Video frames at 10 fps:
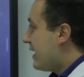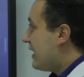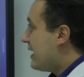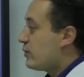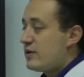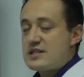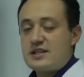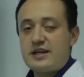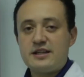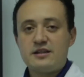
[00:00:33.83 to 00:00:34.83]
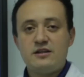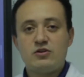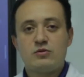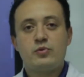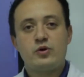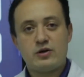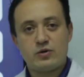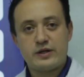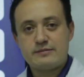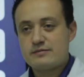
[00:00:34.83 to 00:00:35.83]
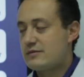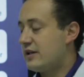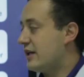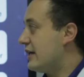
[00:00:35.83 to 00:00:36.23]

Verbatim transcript: La universidad adquirió por ahora 11